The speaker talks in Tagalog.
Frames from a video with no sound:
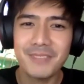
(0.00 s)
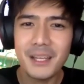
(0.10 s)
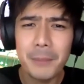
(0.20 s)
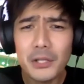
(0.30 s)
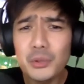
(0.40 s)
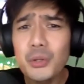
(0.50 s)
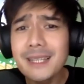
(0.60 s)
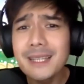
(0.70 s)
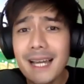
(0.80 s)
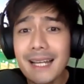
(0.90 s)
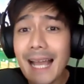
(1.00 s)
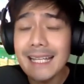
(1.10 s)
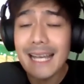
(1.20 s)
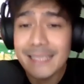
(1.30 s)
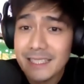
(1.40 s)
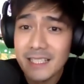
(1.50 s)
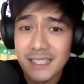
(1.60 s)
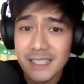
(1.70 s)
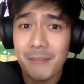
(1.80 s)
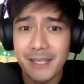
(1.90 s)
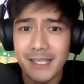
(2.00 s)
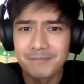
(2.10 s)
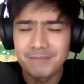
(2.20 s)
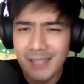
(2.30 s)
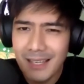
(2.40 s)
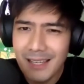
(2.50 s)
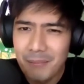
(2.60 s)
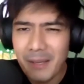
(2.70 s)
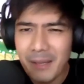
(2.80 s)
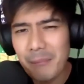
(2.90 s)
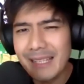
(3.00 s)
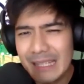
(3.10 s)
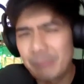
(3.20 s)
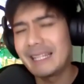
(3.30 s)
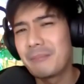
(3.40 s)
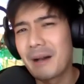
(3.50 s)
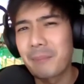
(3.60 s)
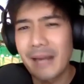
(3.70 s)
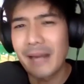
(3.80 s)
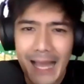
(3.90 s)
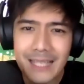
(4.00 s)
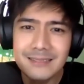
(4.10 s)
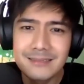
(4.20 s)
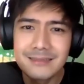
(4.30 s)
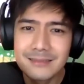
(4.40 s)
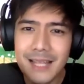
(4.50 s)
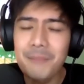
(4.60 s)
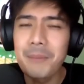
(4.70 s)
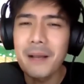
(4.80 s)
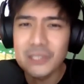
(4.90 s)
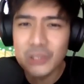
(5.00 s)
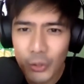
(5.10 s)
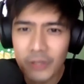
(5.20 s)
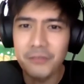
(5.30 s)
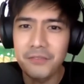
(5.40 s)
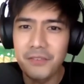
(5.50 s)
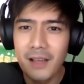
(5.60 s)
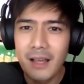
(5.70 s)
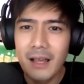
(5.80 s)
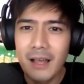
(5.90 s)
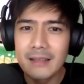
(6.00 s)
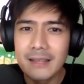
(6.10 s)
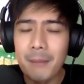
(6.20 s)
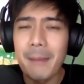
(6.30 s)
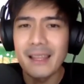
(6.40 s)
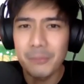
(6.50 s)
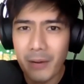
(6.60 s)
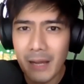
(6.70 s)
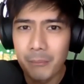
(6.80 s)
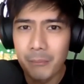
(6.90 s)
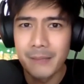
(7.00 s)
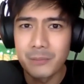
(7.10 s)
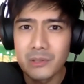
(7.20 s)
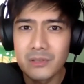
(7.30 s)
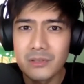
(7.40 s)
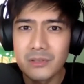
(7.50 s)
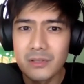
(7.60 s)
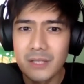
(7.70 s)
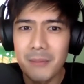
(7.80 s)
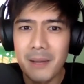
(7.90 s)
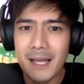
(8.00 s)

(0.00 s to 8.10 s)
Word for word: Pero tulad ng lagi nating sinasabi, maraming iba't ibang paraan ng pag-solve ng math problems. ba? Diba?